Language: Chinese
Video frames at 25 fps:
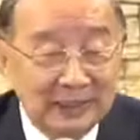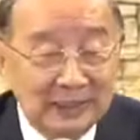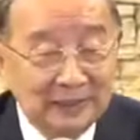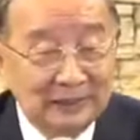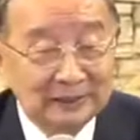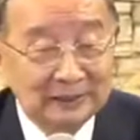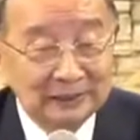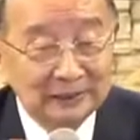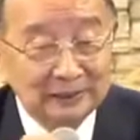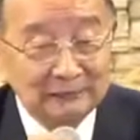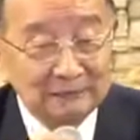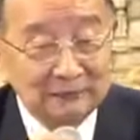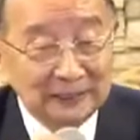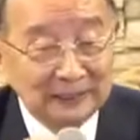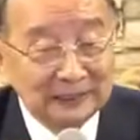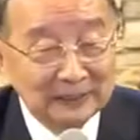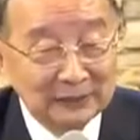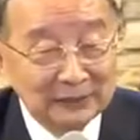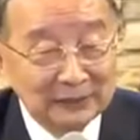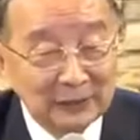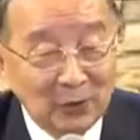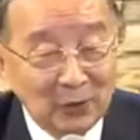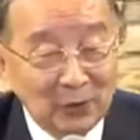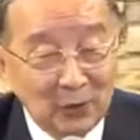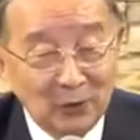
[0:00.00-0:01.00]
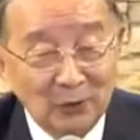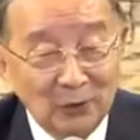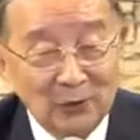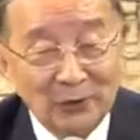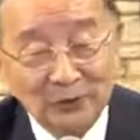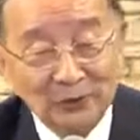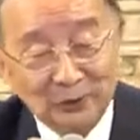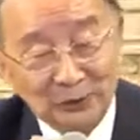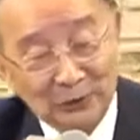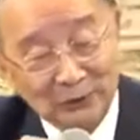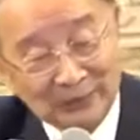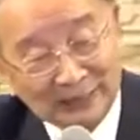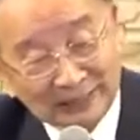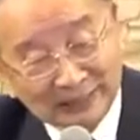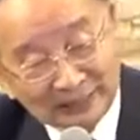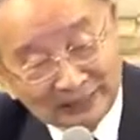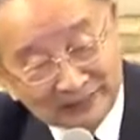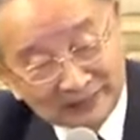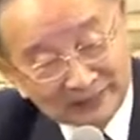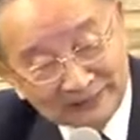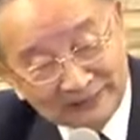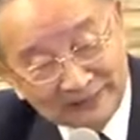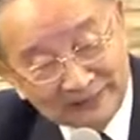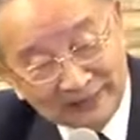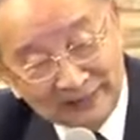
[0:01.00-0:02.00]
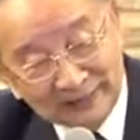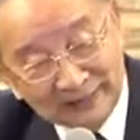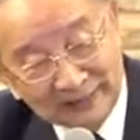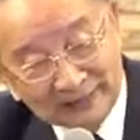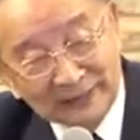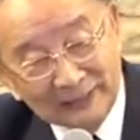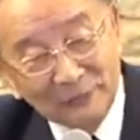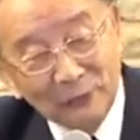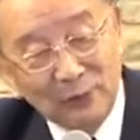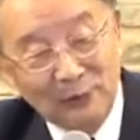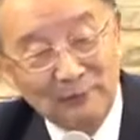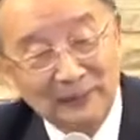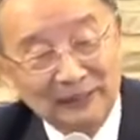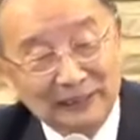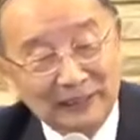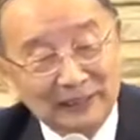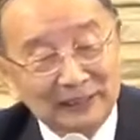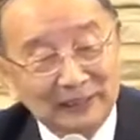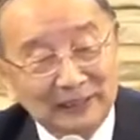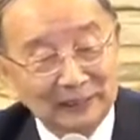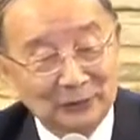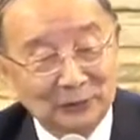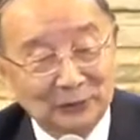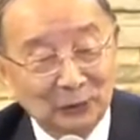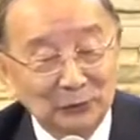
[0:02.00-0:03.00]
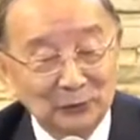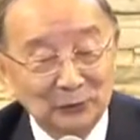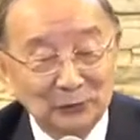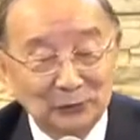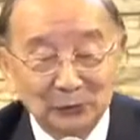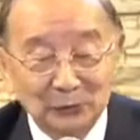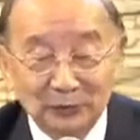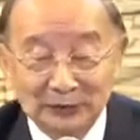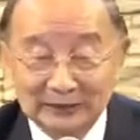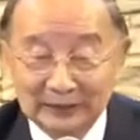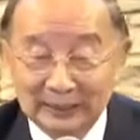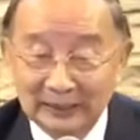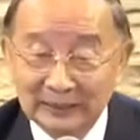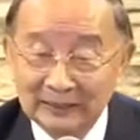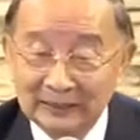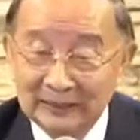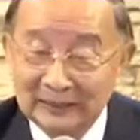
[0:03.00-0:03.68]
吃饭的时候有一个和我们一起同桌的？